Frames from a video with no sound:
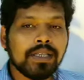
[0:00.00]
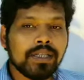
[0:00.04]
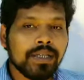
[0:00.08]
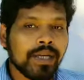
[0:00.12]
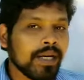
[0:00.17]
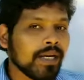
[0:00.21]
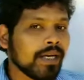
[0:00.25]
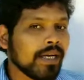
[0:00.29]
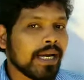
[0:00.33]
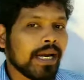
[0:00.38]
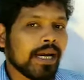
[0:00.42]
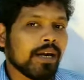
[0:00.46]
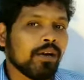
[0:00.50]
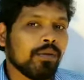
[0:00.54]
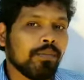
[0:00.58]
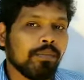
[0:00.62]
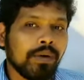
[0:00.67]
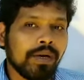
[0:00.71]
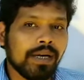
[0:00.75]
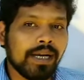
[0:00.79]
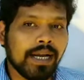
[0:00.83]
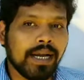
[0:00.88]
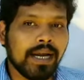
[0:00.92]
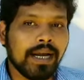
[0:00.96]
সেই
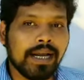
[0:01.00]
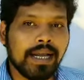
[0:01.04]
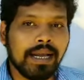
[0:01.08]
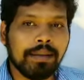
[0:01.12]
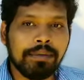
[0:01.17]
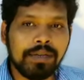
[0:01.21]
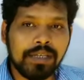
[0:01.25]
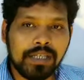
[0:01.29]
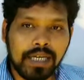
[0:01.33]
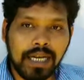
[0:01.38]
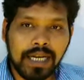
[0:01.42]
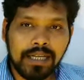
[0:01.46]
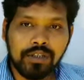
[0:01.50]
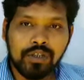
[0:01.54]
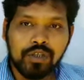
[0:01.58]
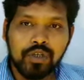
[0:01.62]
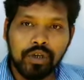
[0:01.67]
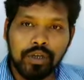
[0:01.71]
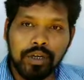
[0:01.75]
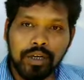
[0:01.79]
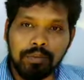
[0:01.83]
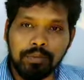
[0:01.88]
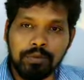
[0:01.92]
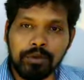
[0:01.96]
নিরানব্বই টাকাকে আমি
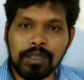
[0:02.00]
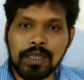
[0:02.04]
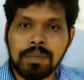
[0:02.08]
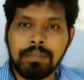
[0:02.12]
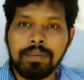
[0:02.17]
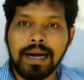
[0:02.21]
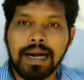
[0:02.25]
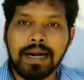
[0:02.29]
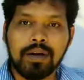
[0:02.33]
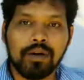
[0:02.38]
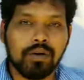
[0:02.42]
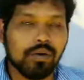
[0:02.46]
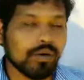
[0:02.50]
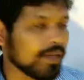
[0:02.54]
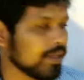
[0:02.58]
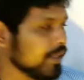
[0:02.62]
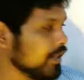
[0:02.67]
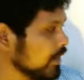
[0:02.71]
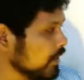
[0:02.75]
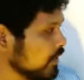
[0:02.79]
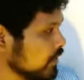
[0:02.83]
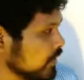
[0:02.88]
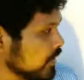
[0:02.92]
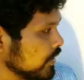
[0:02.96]
সাতজনের মধ্যে ভাগ করে
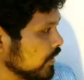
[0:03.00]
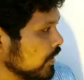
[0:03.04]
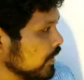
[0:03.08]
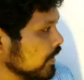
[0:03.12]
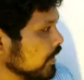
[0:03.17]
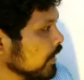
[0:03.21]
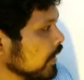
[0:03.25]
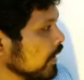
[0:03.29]
দিচ্ছি